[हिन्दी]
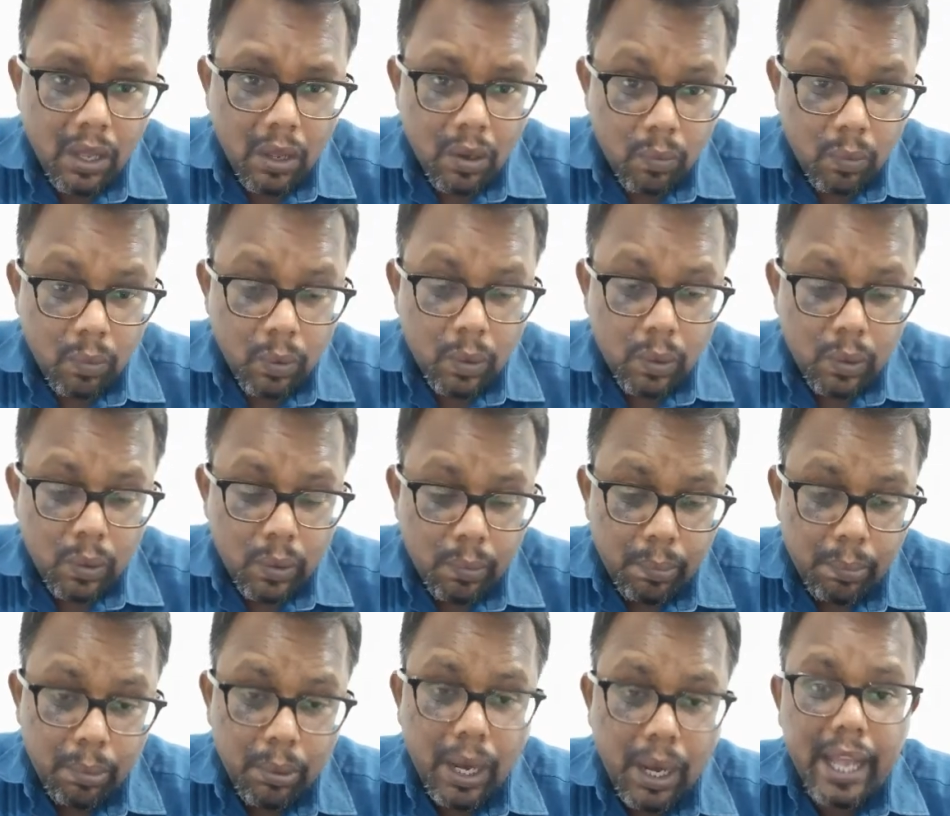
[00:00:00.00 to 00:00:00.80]
वो
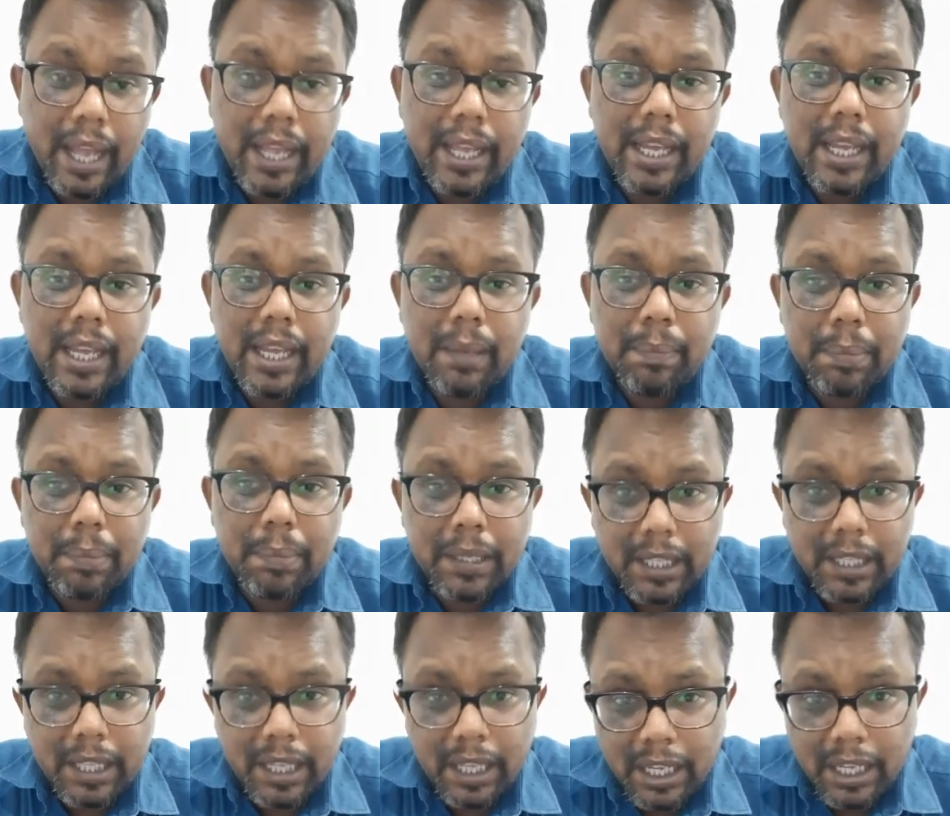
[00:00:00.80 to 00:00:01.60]
बुराई के
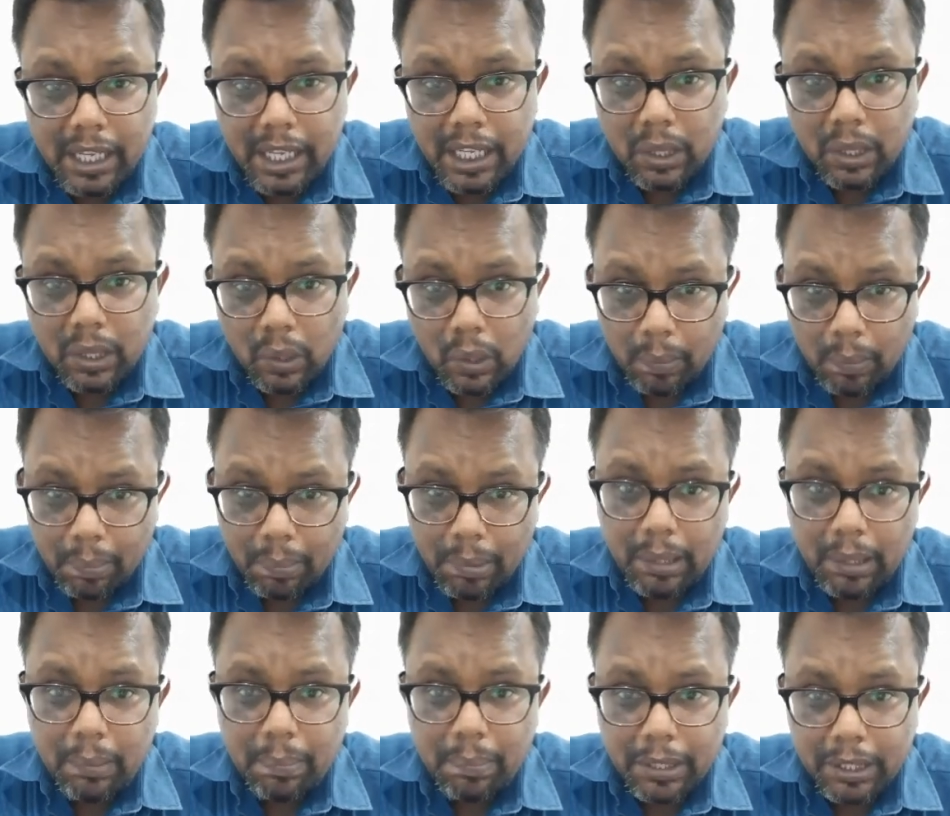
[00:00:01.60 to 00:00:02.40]
प्रतीक के तौर
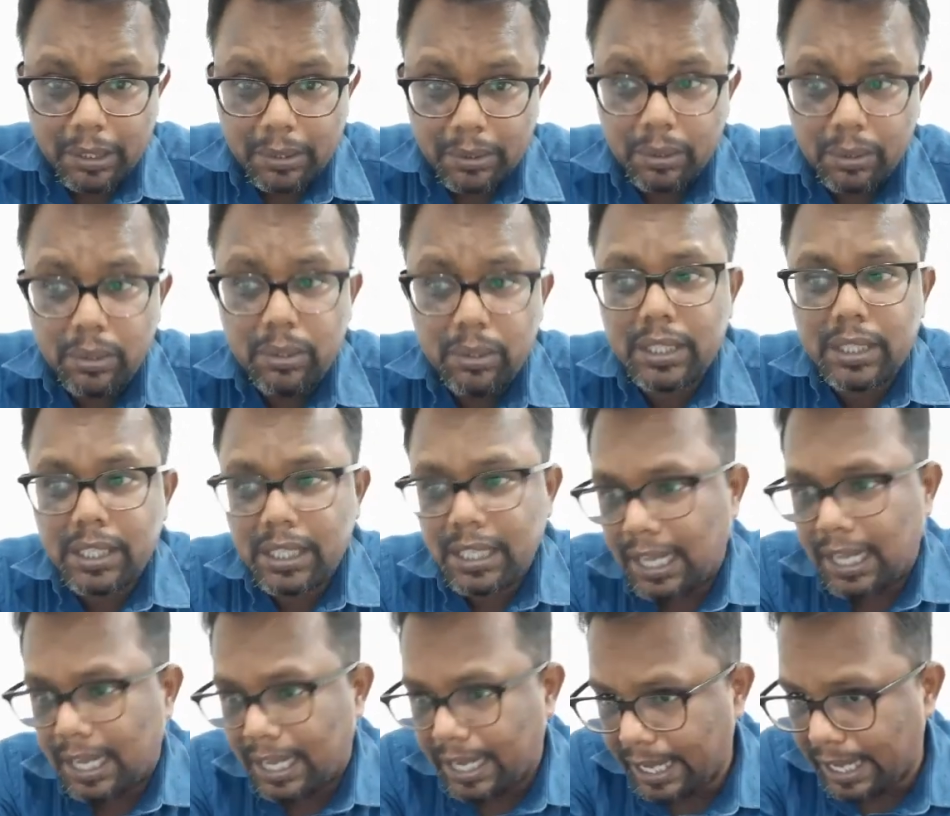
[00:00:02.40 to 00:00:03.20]
पर प्रस्तुत
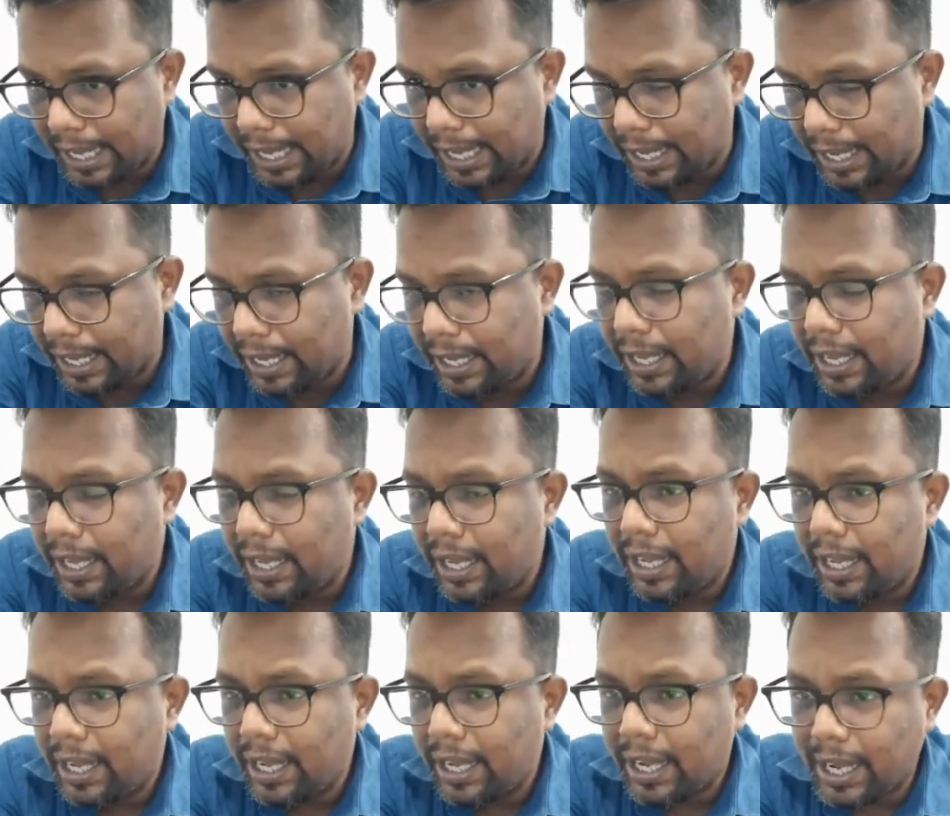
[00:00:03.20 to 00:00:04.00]
किया गया है
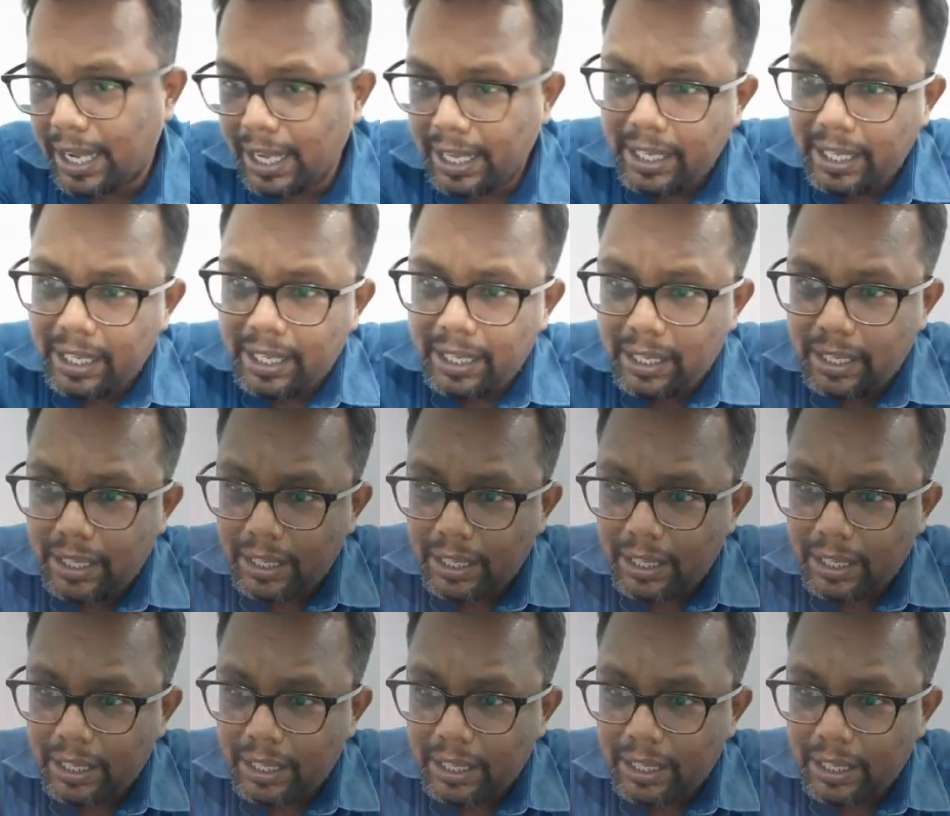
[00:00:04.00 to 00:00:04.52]
कई